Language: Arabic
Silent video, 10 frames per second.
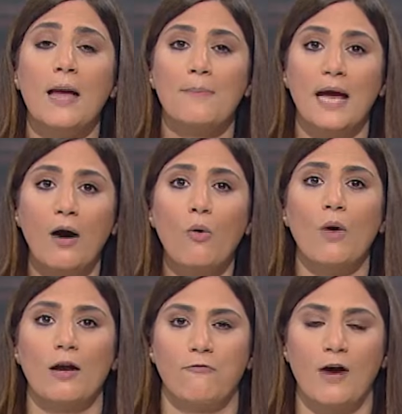
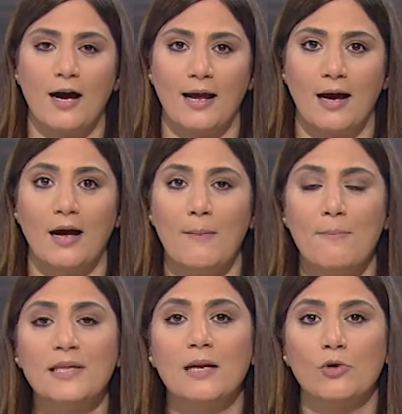بأول فقرة
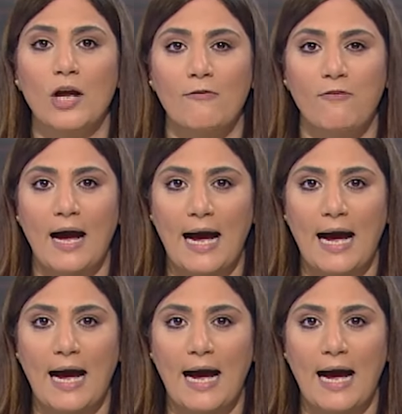من المرافعة